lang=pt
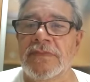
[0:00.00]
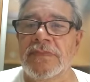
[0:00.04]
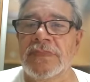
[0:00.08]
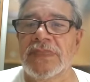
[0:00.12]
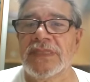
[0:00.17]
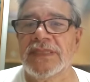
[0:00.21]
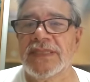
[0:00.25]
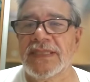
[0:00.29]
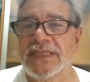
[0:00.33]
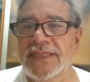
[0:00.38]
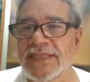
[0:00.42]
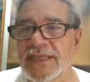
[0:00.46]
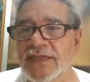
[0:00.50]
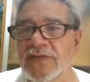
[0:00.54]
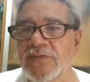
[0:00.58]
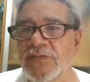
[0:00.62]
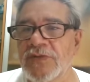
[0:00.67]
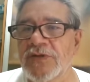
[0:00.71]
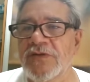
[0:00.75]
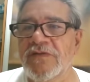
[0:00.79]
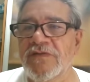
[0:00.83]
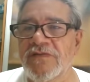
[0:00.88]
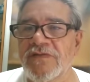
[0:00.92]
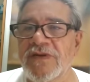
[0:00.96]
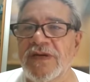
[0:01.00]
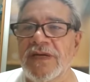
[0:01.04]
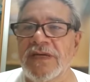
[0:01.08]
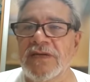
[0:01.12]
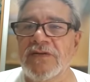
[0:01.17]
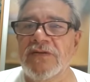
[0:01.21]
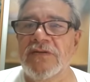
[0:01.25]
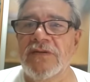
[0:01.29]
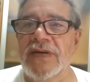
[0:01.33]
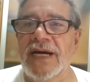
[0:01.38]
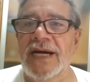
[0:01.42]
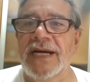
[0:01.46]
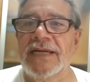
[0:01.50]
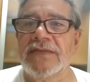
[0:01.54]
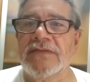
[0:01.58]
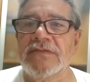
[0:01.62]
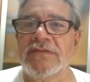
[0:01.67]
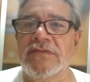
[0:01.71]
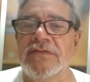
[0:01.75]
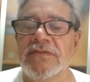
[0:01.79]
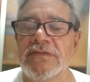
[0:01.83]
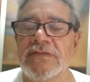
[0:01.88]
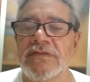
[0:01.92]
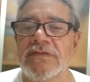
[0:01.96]
que está sendo muito
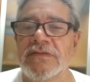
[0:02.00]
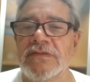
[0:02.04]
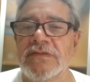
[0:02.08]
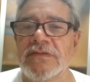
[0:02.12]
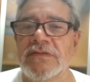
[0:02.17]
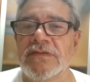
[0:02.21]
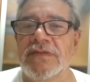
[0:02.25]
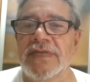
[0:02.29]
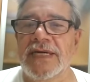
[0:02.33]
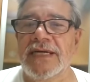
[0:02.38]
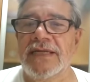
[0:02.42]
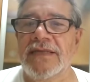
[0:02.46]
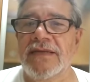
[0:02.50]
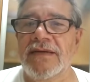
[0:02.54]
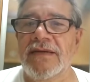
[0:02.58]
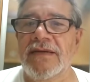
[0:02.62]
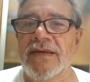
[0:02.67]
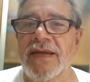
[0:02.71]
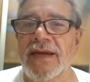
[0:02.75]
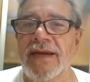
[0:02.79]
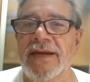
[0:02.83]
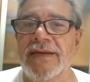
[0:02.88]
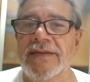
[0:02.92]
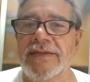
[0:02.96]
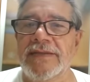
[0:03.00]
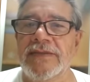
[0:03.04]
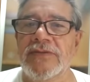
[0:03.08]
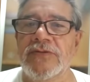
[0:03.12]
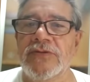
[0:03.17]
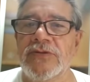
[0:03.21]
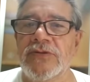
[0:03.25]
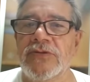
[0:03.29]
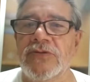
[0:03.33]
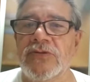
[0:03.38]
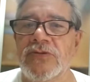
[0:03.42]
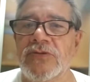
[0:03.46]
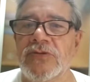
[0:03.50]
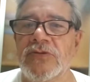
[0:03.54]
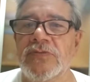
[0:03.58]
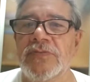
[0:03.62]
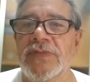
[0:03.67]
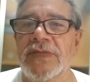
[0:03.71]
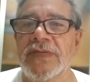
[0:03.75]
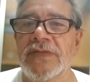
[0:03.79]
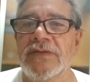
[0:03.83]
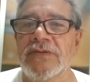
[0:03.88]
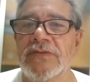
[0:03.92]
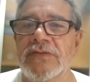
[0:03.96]
vinculado na internet, no
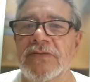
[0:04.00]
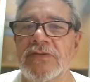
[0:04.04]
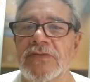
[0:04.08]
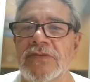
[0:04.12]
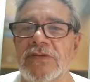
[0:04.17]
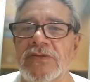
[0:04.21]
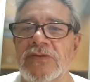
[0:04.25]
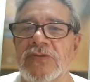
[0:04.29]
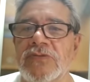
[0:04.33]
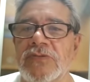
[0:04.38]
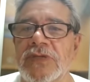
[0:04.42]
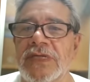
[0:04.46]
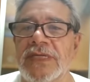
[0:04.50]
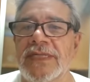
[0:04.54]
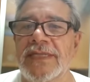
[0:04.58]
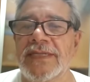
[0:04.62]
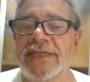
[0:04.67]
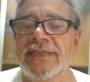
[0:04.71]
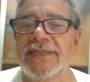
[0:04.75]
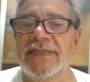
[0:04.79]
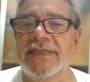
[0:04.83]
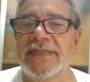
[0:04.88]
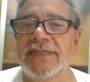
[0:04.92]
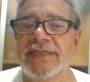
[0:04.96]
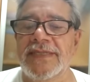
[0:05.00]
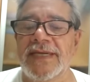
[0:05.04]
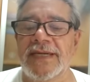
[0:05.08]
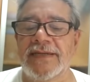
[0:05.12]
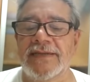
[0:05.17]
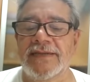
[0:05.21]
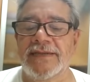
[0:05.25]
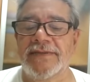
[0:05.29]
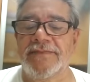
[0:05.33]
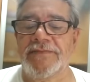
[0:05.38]
YouTube, nos Twitter, etc.